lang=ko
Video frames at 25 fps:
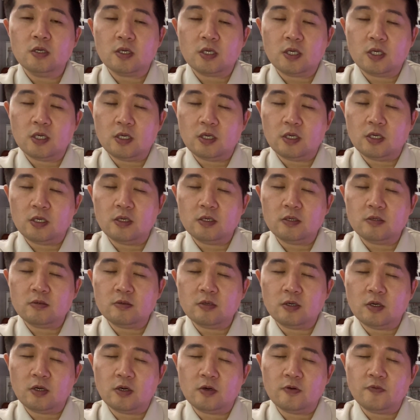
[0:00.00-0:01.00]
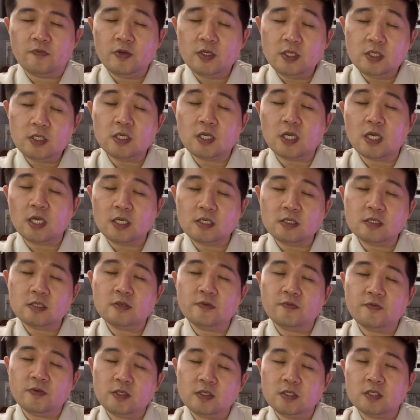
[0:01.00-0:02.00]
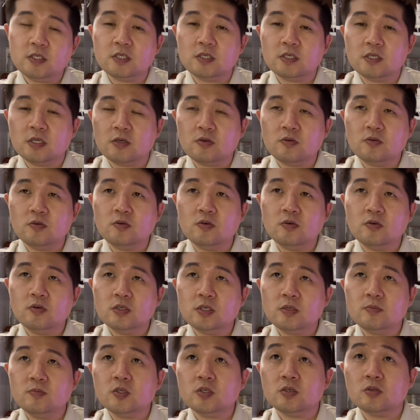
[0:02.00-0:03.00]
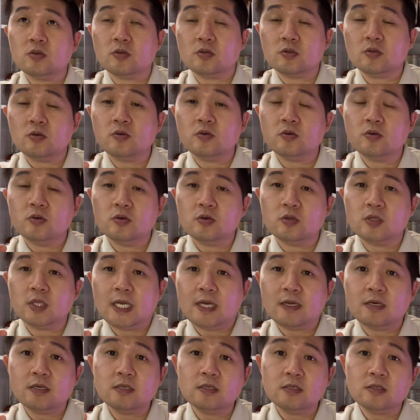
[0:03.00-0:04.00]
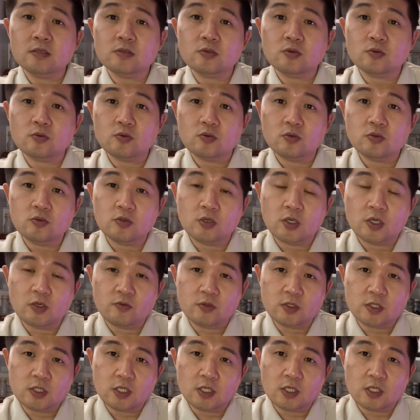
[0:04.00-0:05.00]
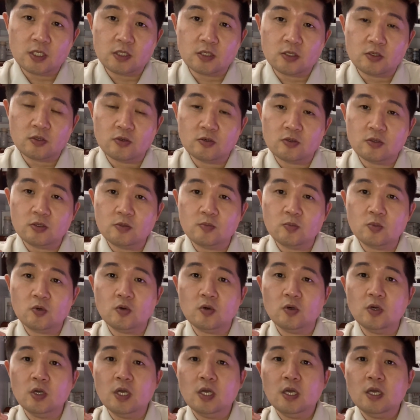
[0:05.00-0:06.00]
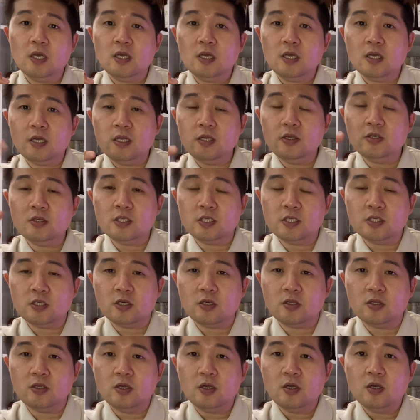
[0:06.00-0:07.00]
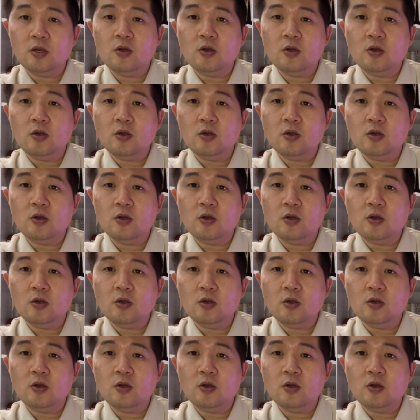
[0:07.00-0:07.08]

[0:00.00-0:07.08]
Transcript: 이렇게 어 피니 캐스크 피니싱을 했고 심지어 어떤 거 다른 종류의 위스키 같은 경우는 뭐 1년 2년